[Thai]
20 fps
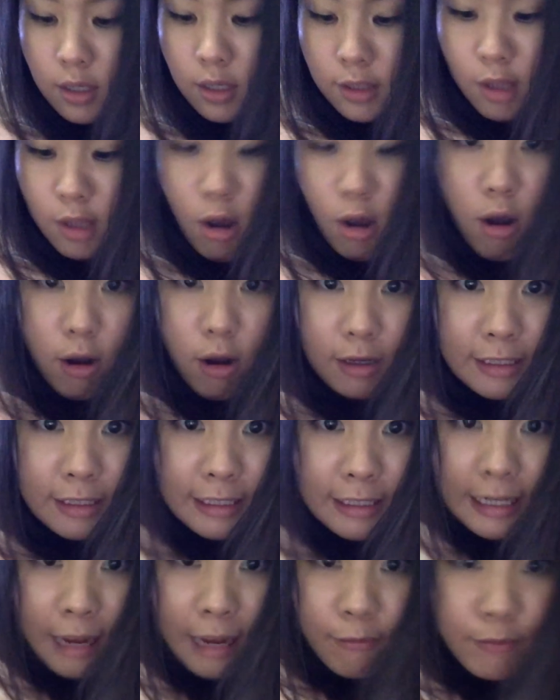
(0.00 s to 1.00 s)
นอน
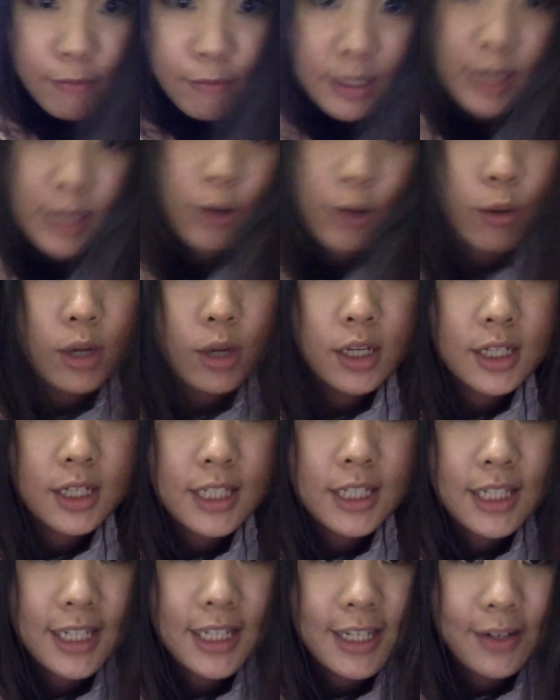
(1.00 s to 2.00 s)
ทำวิดีโอกันเลย
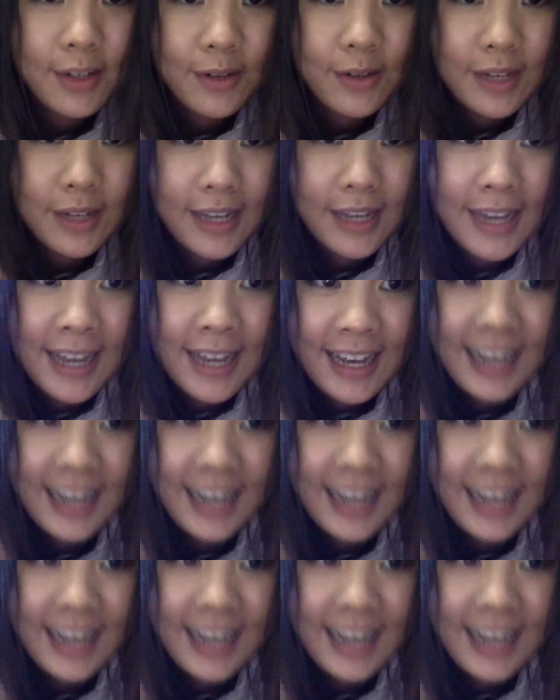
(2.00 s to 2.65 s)
ทีเดียวนะคะ